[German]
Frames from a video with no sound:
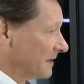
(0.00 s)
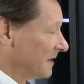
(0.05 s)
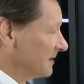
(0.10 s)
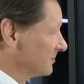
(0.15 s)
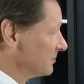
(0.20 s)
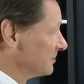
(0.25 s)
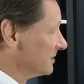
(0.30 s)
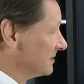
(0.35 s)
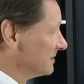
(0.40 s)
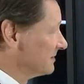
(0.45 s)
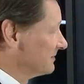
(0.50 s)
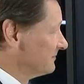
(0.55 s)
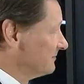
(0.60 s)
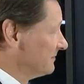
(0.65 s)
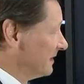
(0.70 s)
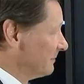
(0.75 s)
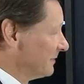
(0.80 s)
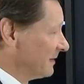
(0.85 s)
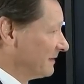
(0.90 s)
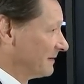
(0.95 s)
Also das
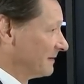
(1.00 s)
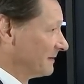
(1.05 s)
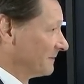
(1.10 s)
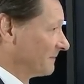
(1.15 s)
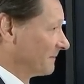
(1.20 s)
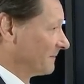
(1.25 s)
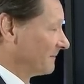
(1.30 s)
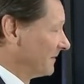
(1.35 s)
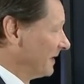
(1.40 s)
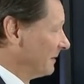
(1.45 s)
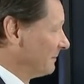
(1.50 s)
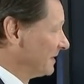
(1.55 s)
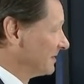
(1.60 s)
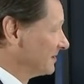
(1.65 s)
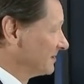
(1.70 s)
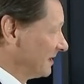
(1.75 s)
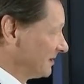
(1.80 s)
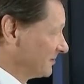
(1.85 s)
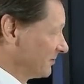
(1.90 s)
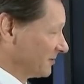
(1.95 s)
gibt es aber immer noch nicht. Wir haben ja
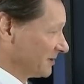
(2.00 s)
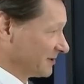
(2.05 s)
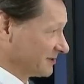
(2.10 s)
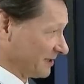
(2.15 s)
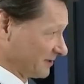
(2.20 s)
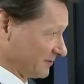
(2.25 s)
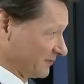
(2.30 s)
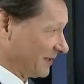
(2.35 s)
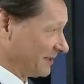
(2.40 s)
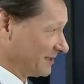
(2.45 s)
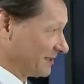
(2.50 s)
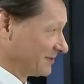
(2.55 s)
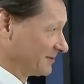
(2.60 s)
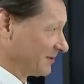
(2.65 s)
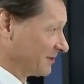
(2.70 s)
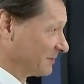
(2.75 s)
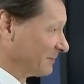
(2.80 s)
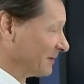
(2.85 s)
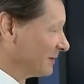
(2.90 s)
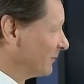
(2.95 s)
gesagt, Donnerstag, Freitag
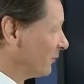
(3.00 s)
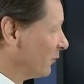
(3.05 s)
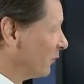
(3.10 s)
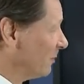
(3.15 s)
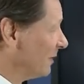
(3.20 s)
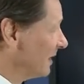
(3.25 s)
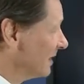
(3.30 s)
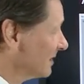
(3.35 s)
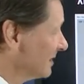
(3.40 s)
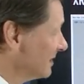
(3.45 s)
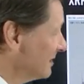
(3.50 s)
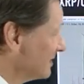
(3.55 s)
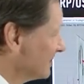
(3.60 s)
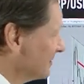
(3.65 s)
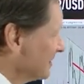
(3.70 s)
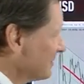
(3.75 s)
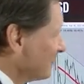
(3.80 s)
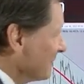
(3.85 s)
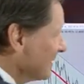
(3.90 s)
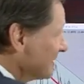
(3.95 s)
sollte man beobachten. Hier ja.
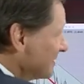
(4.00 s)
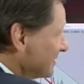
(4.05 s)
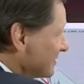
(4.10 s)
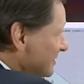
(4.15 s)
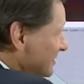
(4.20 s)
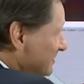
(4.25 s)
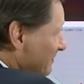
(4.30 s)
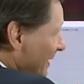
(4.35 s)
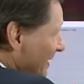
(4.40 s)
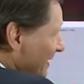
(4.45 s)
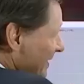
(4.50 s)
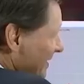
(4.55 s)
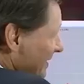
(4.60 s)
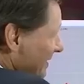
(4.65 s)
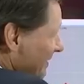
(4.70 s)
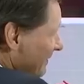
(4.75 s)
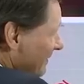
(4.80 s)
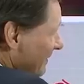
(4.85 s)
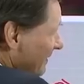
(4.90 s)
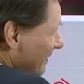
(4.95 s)
sieht man diesen Spike
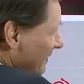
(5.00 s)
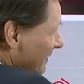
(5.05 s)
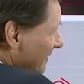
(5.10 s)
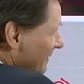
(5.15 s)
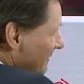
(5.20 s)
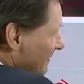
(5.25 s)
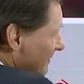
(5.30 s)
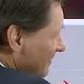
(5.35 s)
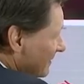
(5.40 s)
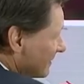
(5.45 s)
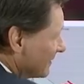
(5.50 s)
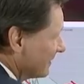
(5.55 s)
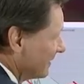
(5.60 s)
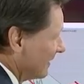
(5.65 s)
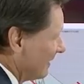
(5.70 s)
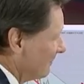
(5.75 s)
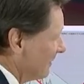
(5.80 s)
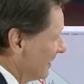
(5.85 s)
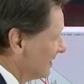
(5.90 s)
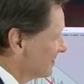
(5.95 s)

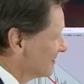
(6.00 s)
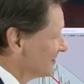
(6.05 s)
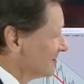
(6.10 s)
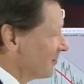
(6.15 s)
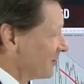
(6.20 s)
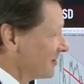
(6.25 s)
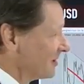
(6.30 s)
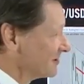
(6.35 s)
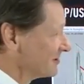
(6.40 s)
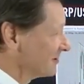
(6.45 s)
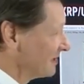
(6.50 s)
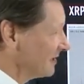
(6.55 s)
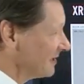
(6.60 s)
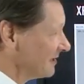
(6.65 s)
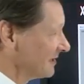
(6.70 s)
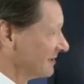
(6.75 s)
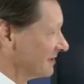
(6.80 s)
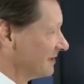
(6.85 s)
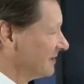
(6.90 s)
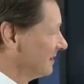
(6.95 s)
am letzten
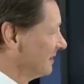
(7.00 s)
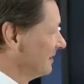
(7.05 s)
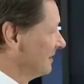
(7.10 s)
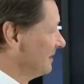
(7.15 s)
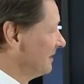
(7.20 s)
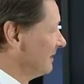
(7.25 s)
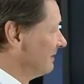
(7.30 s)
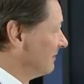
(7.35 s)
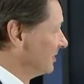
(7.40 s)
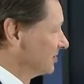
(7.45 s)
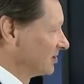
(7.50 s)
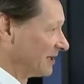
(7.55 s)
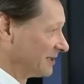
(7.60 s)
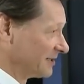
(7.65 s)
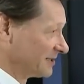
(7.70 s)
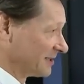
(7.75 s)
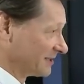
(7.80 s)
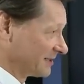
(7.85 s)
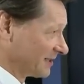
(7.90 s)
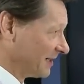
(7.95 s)
Donnerstag.
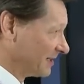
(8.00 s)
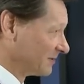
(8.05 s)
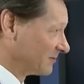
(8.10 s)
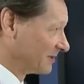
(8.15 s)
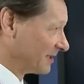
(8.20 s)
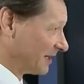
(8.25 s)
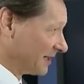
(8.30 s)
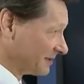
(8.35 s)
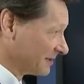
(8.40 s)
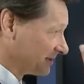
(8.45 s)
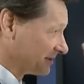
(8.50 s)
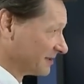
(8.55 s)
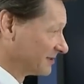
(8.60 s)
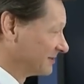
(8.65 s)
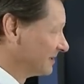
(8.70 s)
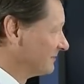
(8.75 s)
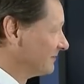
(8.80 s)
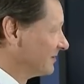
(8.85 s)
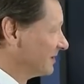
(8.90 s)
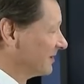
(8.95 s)
Wahrscheinlich hat der eine oder andere
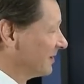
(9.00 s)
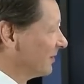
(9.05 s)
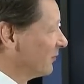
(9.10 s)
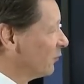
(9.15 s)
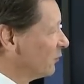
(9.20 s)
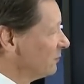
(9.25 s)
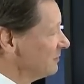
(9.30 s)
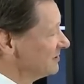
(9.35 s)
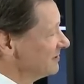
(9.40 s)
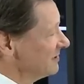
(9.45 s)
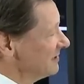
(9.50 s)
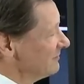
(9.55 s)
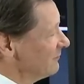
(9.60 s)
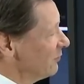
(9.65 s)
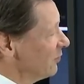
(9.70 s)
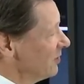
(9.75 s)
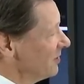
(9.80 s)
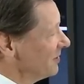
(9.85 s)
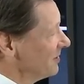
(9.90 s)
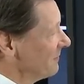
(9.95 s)
das Ding wieder nach oben ziehen
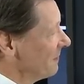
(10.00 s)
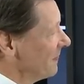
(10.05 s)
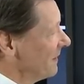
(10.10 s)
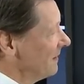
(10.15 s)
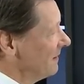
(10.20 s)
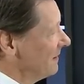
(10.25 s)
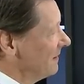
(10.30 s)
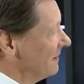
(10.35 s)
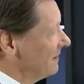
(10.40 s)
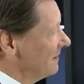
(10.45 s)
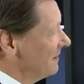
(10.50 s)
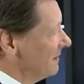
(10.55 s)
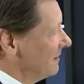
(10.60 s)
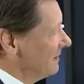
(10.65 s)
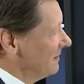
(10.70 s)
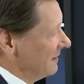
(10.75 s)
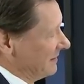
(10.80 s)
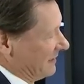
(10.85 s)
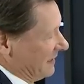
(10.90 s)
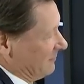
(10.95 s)
wollen.
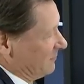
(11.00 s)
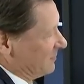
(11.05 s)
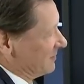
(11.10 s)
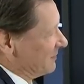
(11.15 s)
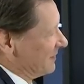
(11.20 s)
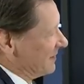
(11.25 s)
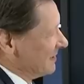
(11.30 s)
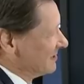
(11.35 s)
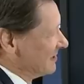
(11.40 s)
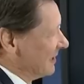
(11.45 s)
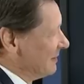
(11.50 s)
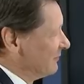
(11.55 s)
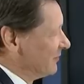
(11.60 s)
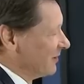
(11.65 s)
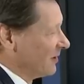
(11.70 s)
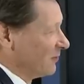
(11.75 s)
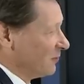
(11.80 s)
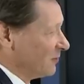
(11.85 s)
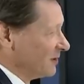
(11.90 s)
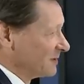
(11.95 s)
Da muss man jetzt
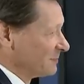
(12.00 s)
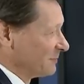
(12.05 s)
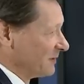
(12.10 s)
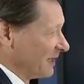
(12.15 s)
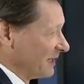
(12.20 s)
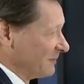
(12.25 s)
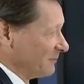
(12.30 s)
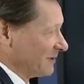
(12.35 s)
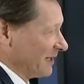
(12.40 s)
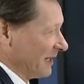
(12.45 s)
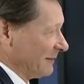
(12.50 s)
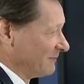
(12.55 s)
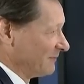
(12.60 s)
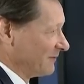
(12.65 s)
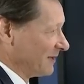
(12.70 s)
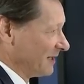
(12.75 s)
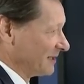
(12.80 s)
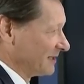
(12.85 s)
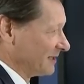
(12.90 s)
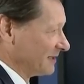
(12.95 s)
einfach ruhig bleiben und
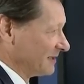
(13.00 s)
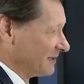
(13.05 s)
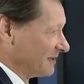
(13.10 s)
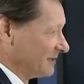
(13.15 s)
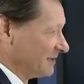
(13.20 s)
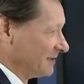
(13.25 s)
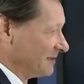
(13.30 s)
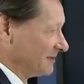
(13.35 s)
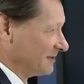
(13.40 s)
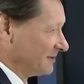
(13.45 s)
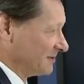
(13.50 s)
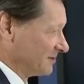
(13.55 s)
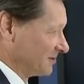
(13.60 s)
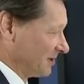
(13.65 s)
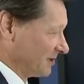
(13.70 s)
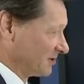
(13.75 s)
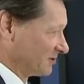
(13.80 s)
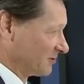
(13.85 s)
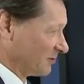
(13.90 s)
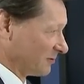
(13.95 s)
abwarten. Die Judge